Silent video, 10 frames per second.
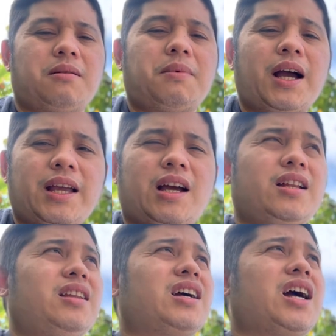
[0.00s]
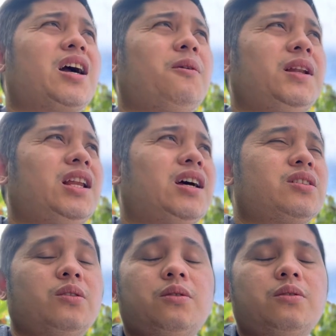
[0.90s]
bayan na gagawa nila.
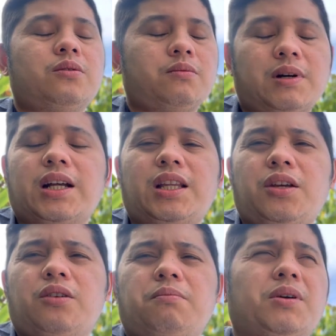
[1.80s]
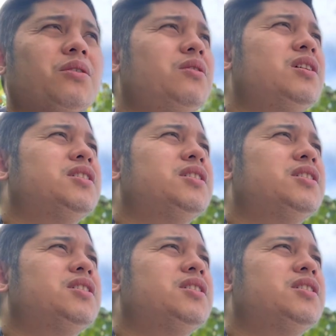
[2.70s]
So maganda yon pero